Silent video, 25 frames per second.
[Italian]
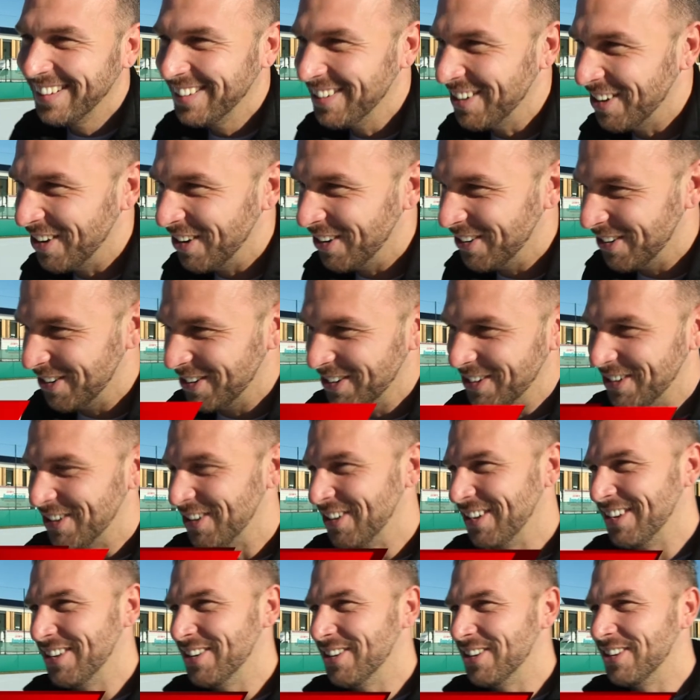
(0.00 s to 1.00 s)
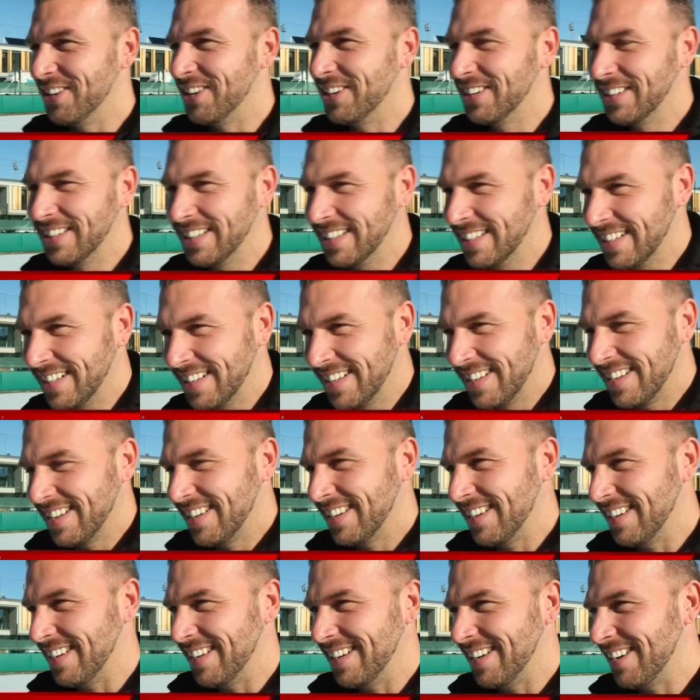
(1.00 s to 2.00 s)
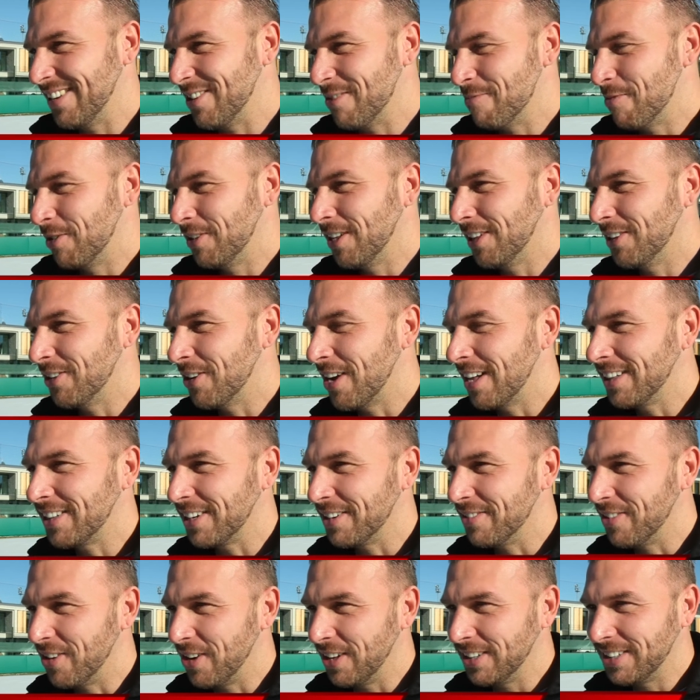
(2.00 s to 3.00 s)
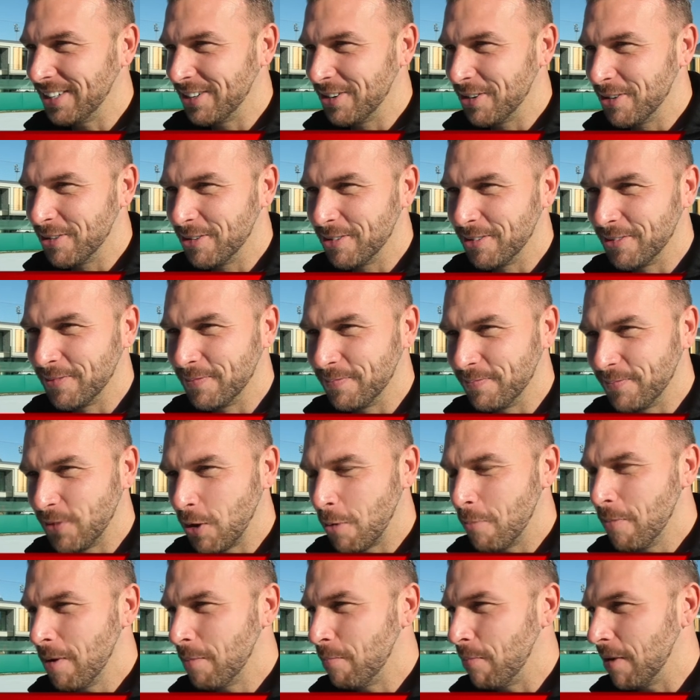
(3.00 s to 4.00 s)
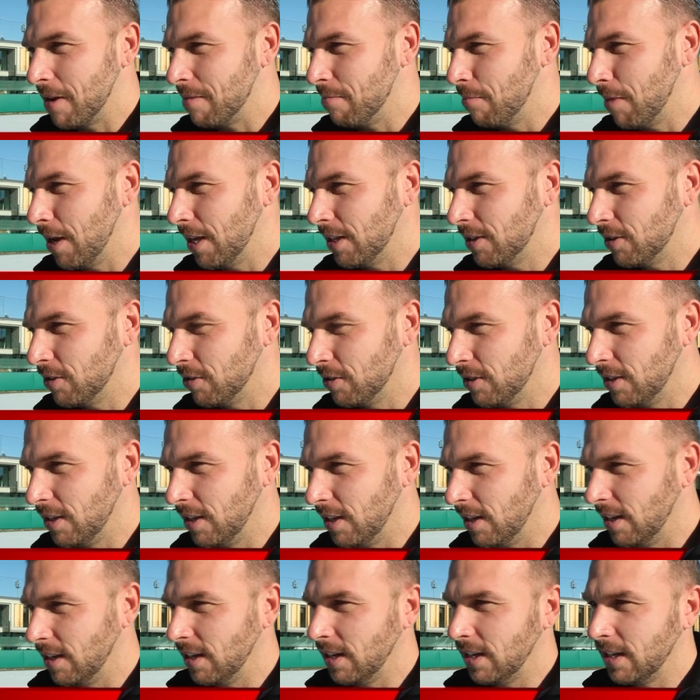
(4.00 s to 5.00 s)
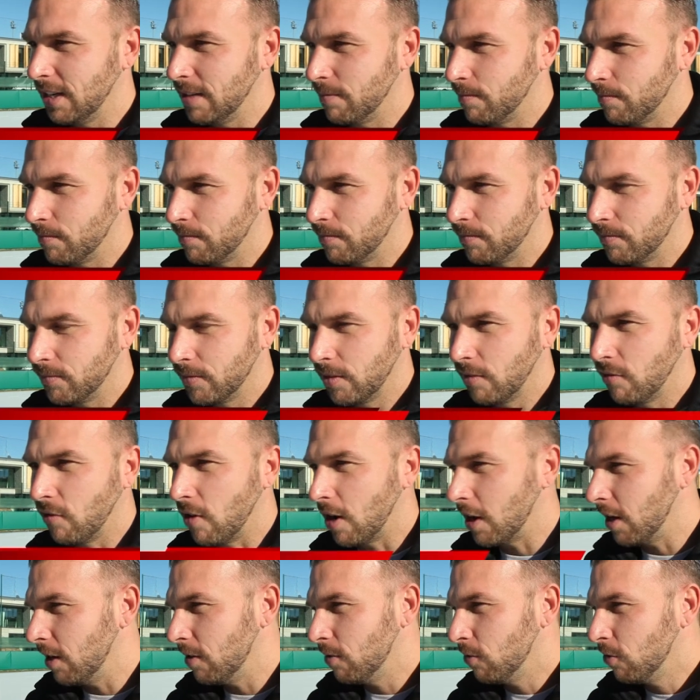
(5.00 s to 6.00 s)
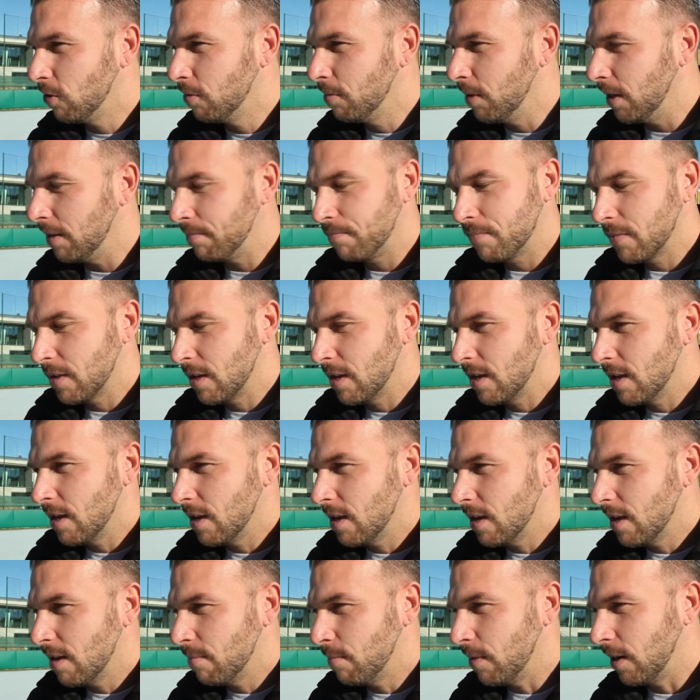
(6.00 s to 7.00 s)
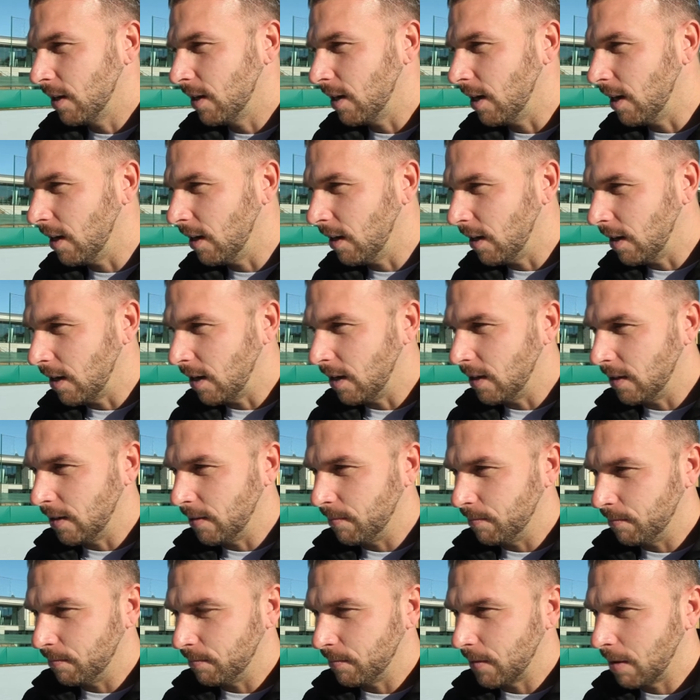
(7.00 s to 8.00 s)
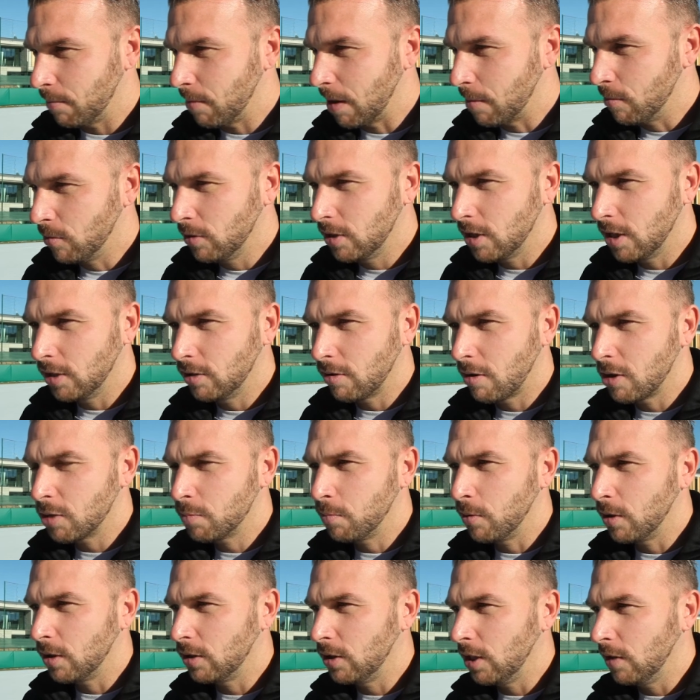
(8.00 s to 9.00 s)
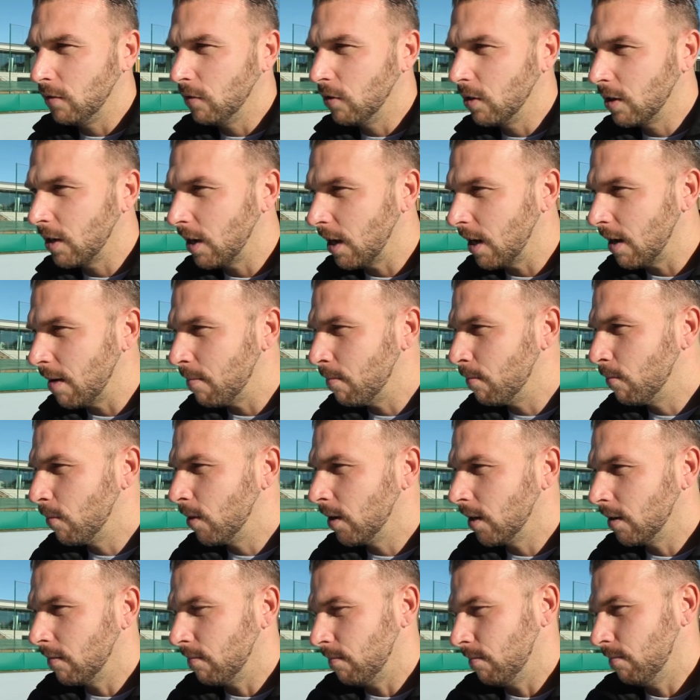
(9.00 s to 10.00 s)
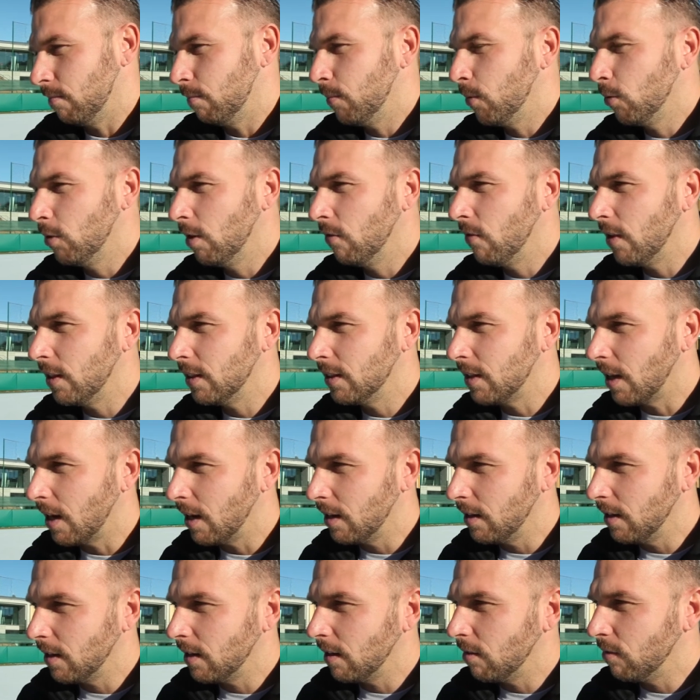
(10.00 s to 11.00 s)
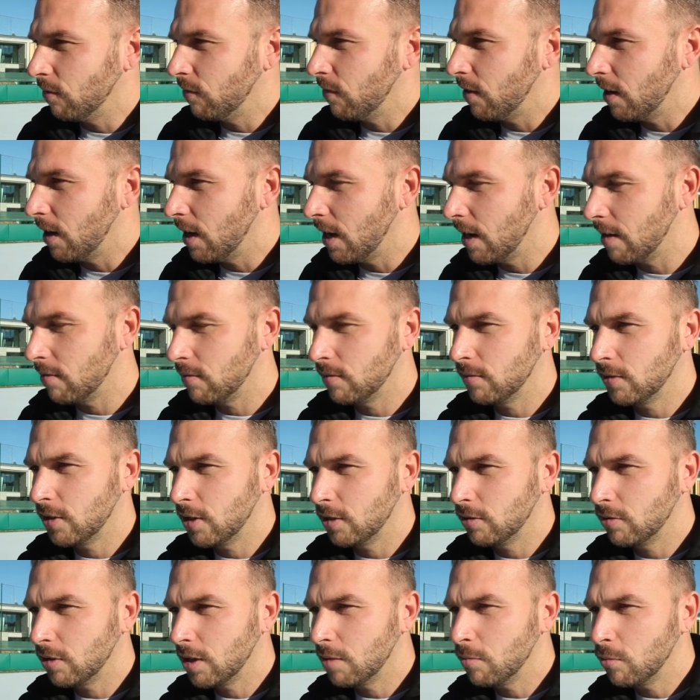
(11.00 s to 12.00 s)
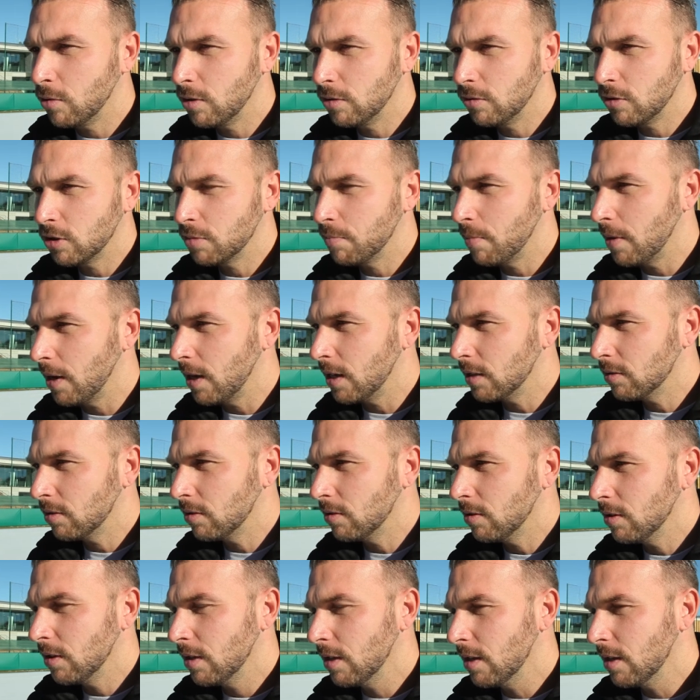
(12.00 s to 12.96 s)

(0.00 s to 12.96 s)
No, no, no, no. io eh, come ho detto altre volte non, non mi permetto di, di, fare nomi perché ehm, abbiamo un direttore sportivo che è ehm, più di vent'anni che lo fa, è un direttore molto esperto